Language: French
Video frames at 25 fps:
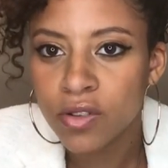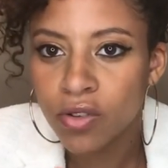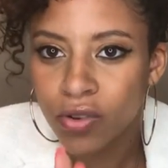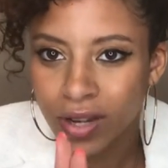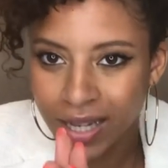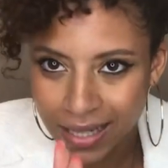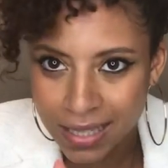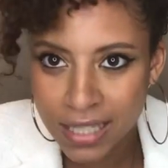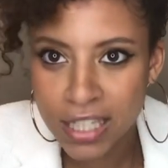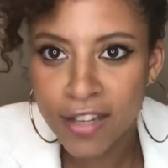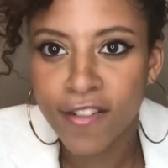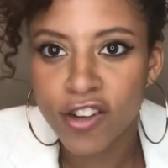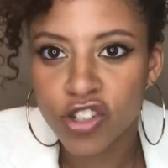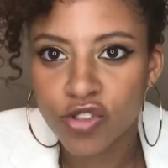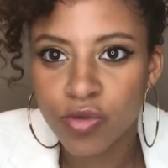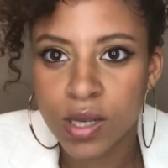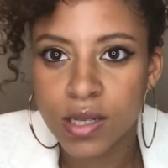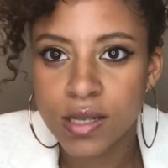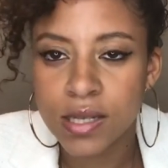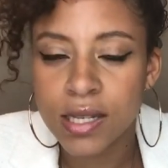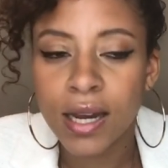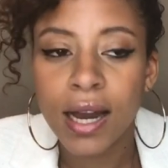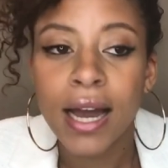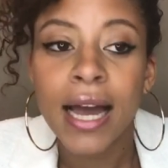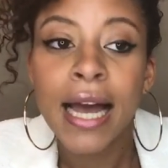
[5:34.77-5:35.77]
qu'est-ce qu'il va
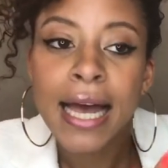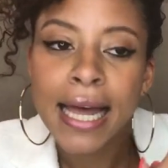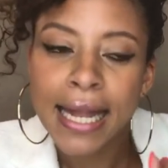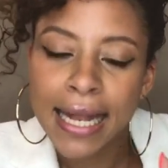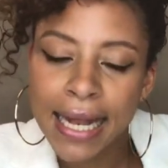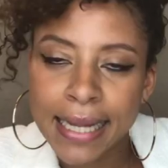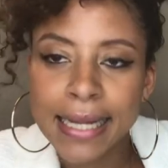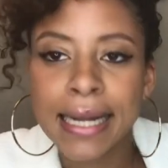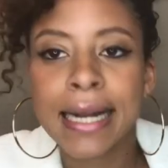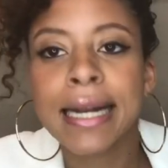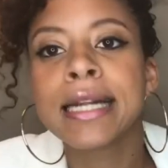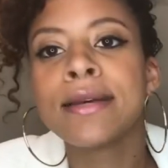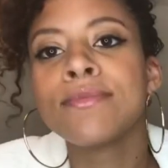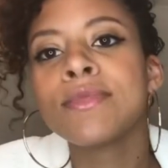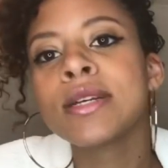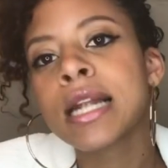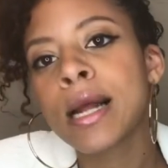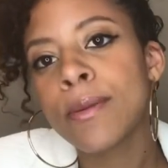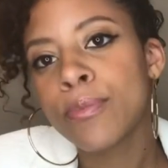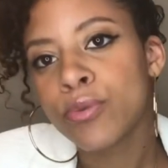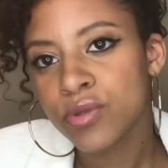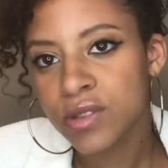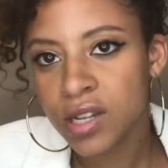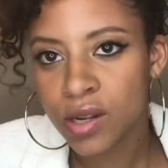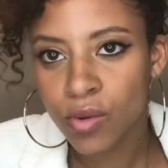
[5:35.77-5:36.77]
choisir La date limite la
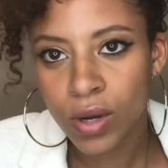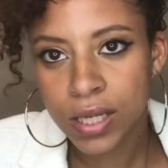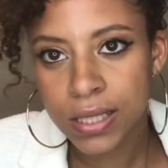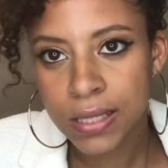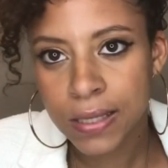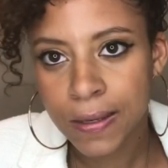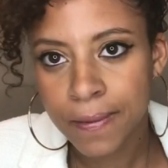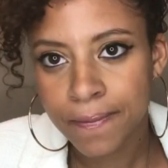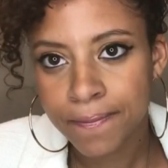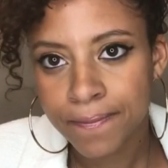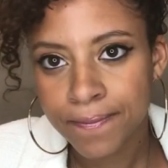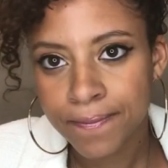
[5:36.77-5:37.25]
plus éloignée.